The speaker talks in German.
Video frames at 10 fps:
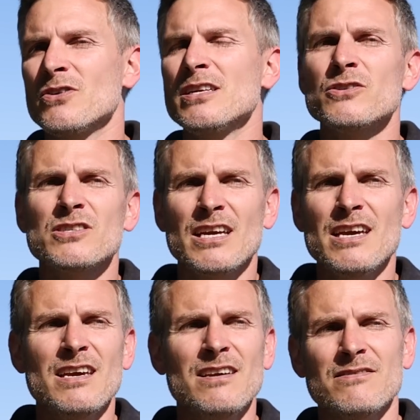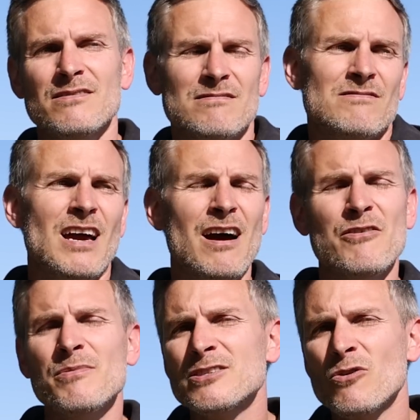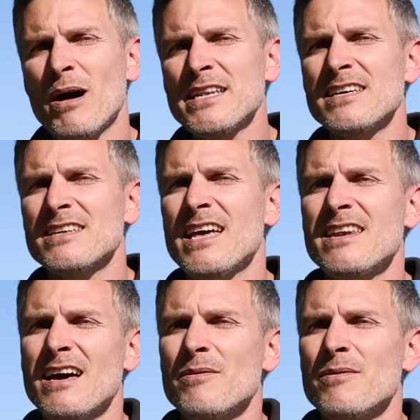So Industrie, ja, will man es Romantik nennen,